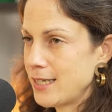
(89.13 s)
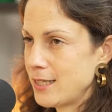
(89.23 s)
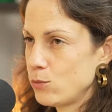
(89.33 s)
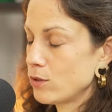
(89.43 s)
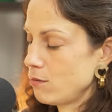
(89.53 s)

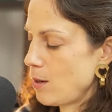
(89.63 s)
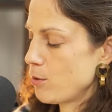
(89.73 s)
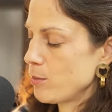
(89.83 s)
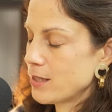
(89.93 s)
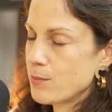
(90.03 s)
Et donc la
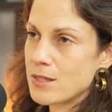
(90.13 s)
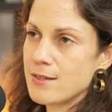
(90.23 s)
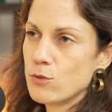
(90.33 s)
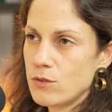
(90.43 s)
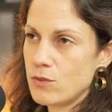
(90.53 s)
première étape, c'est
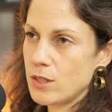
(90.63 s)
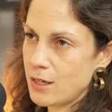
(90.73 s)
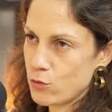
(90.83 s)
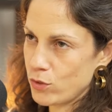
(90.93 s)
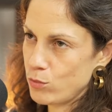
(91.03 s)
d'identifier
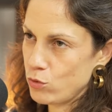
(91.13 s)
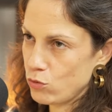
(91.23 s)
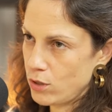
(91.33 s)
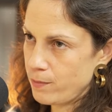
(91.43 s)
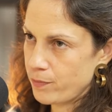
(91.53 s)
quels sont les
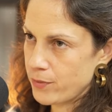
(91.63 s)
besoins,